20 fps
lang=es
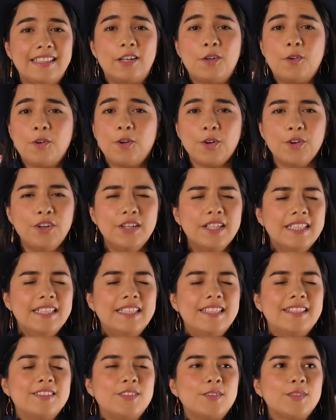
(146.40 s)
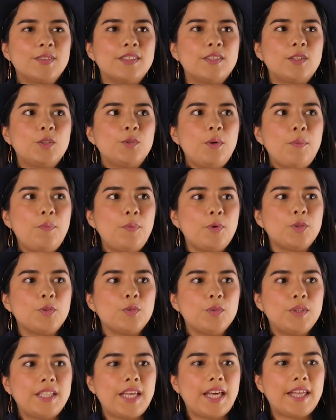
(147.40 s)
en el coro. Entonces tuve
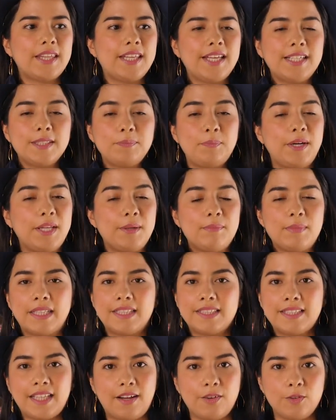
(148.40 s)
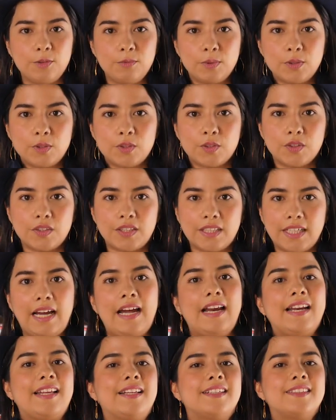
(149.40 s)
oportunidad de experimentar un montón de
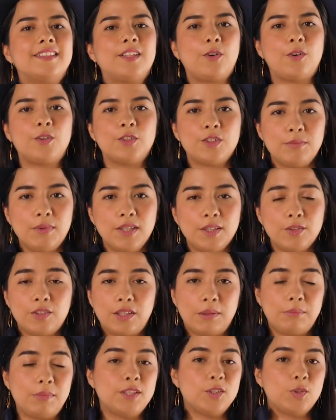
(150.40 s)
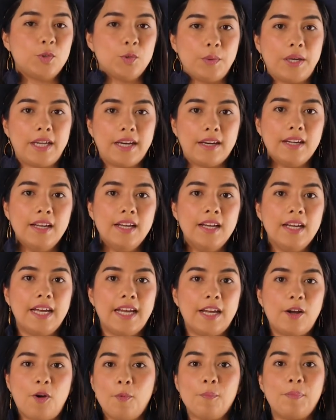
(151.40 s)
áreas de conocimiento. También estuve en,
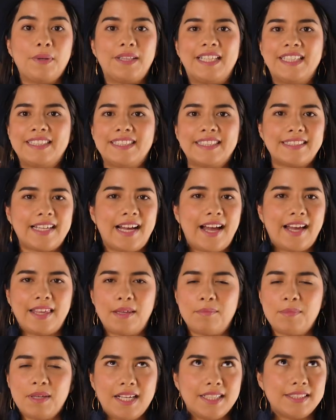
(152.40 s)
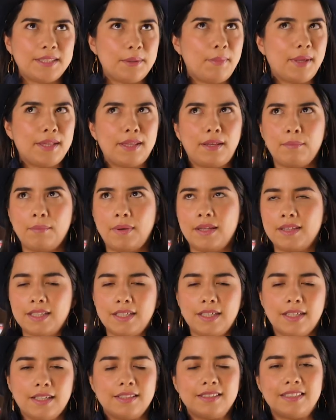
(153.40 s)
en competencias académicas de
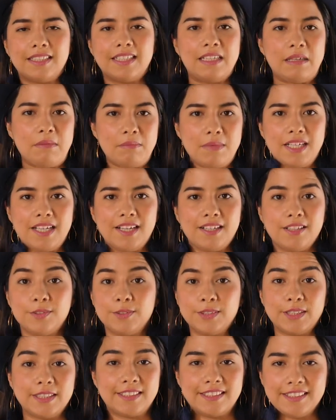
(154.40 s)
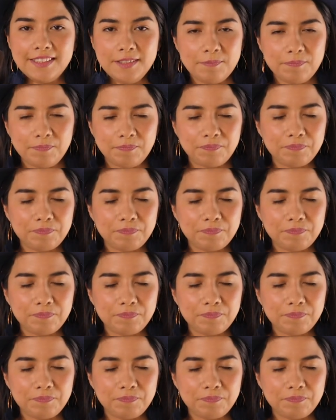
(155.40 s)
matemáticas y química y cosas así.